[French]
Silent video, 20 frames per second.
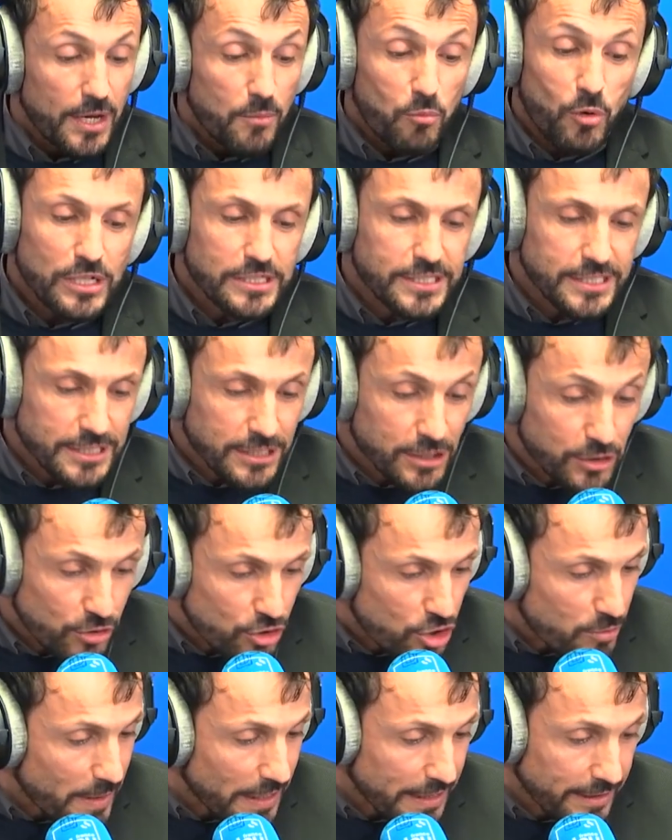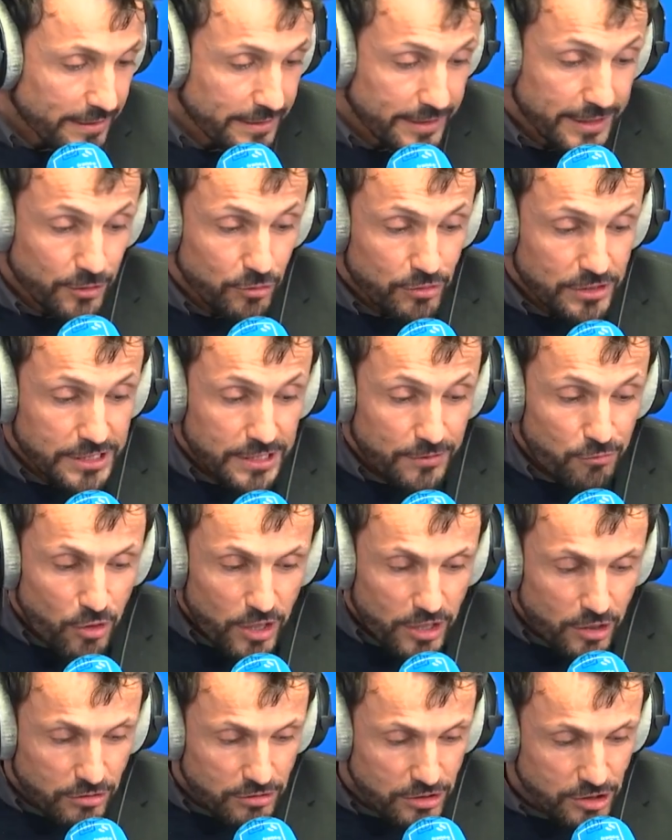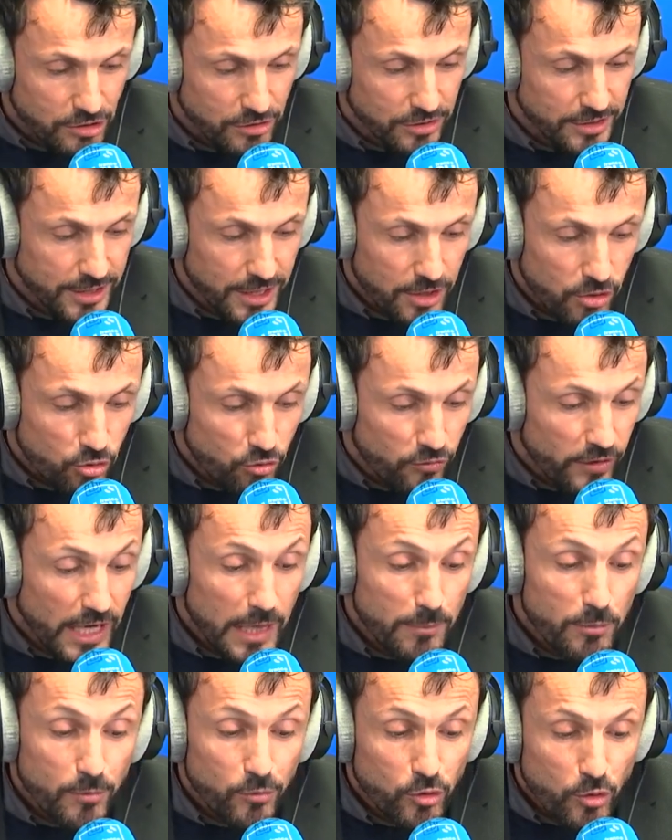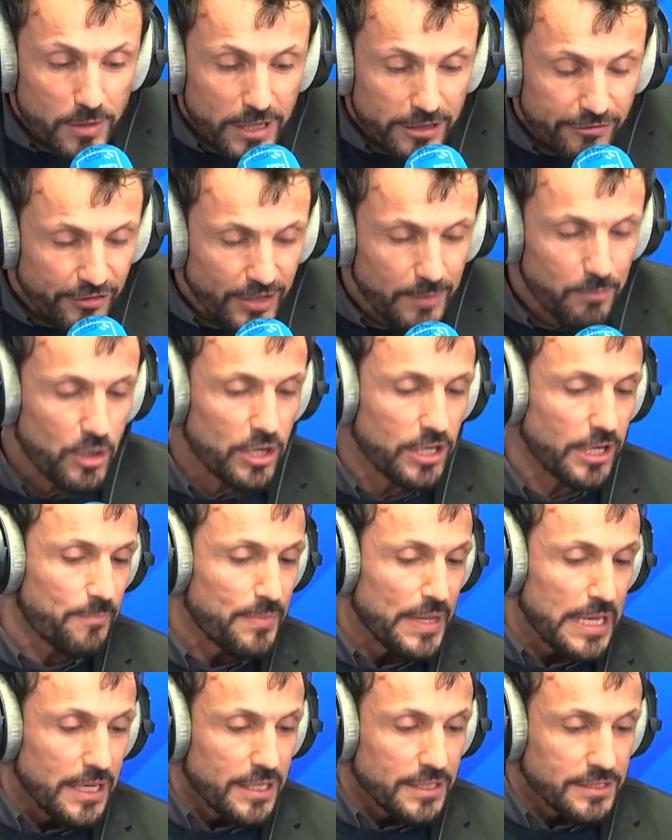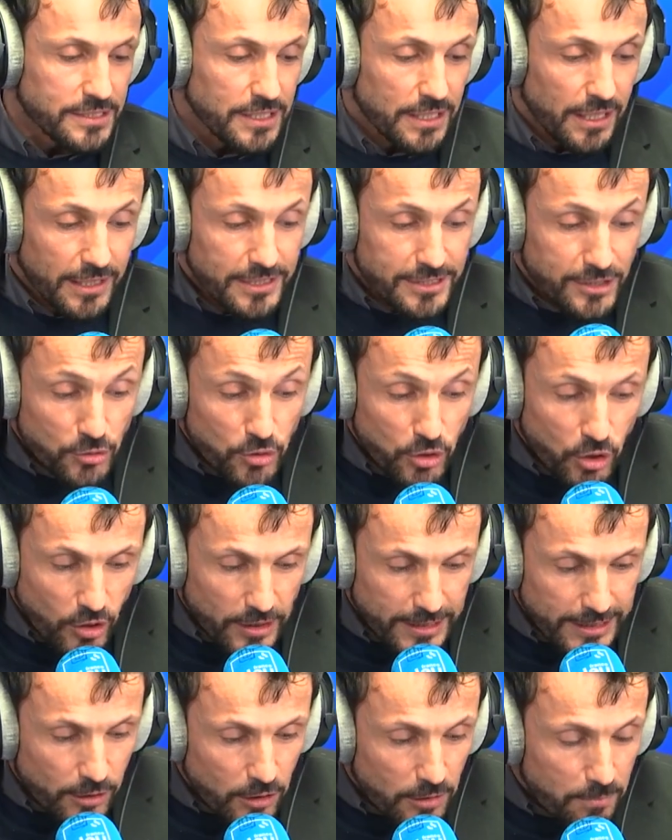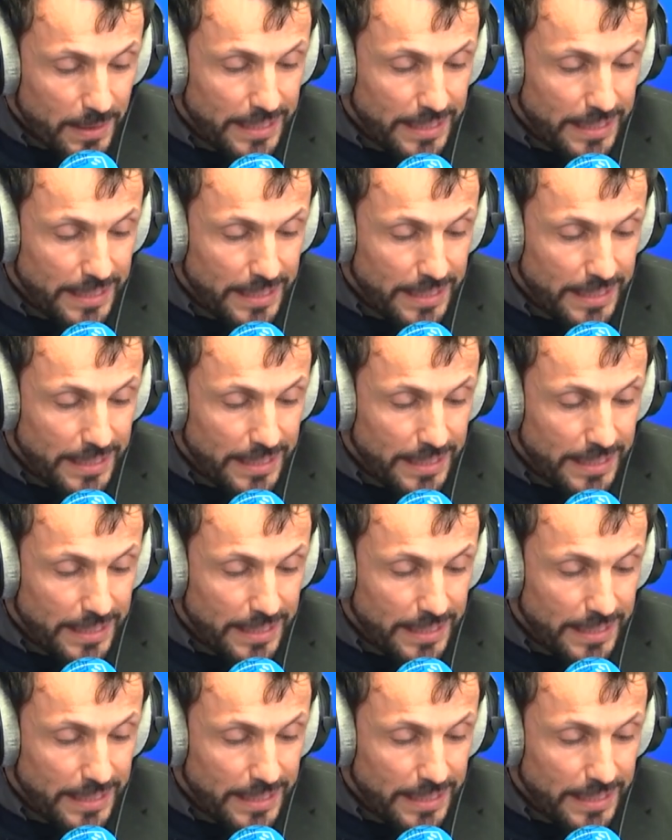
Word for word: Moi, à 16 ans, je m'inquiétais de savoir quand sortait le nouvel album de Glen Farmer, s'il restait du coca dans le